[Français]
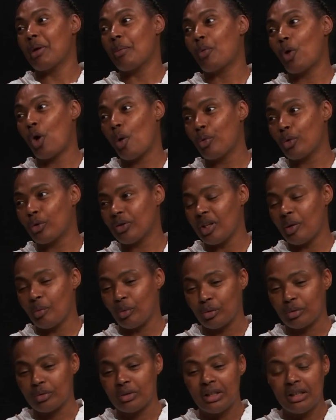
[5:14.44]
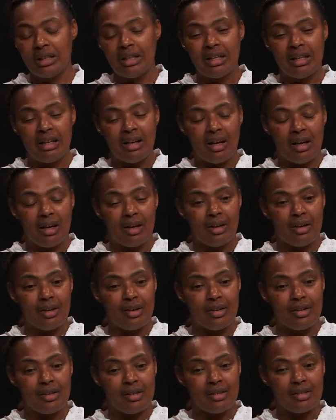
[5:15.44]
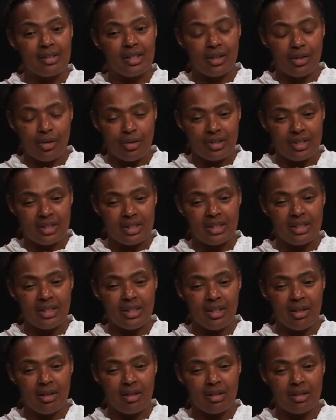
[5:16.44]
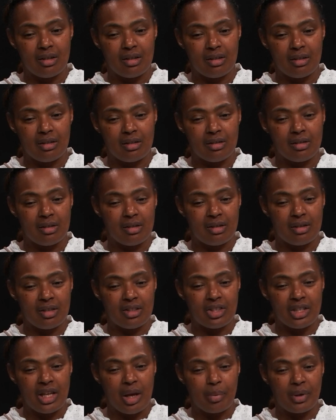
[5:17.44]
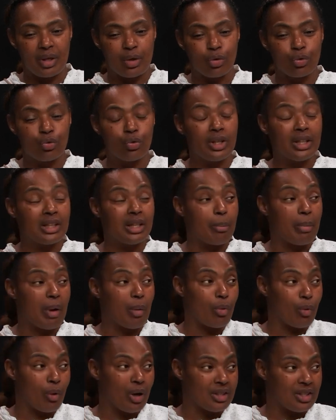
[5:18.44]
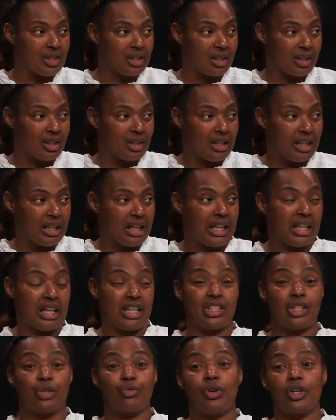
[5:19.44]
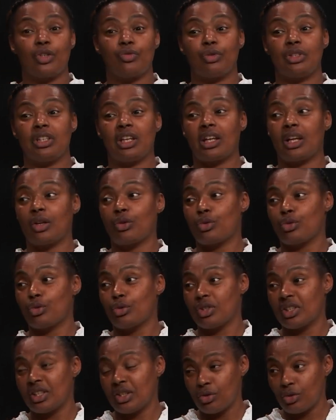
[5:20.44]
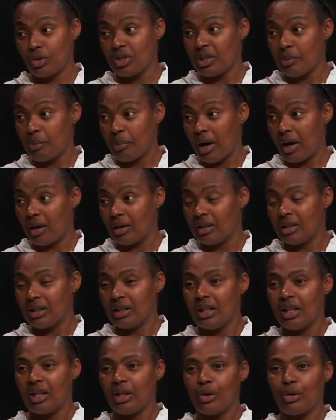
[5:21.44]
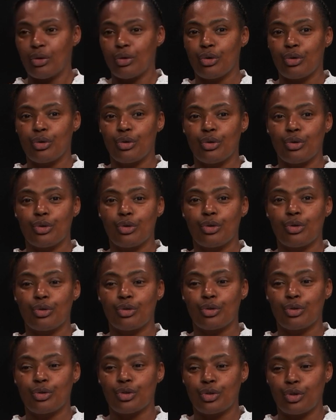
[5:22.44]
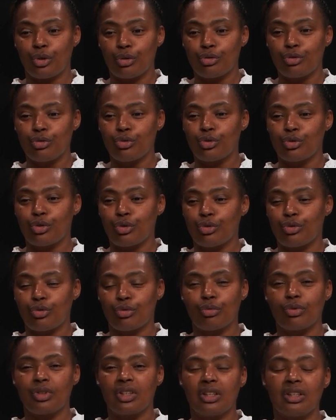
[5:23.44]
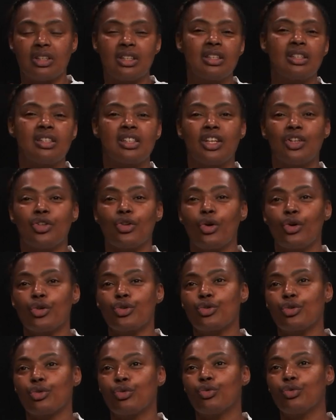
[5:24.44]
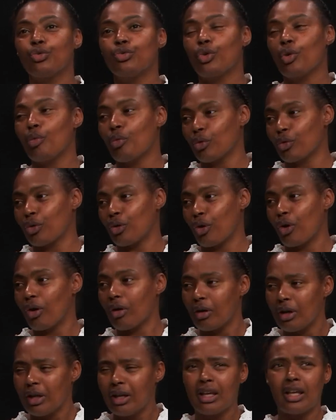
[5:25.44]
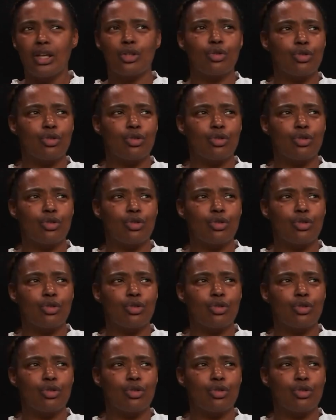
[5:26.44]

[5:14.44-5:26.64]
propres démons. ces temps-ci, j'ai appris que tout n'était pas bon à dire. Et à chaque fois que je veux dire quelque chose qui ne se dit pas, euh, je chante une chanson qui dit Seigneur, je t'ouvre mon cœur. Et je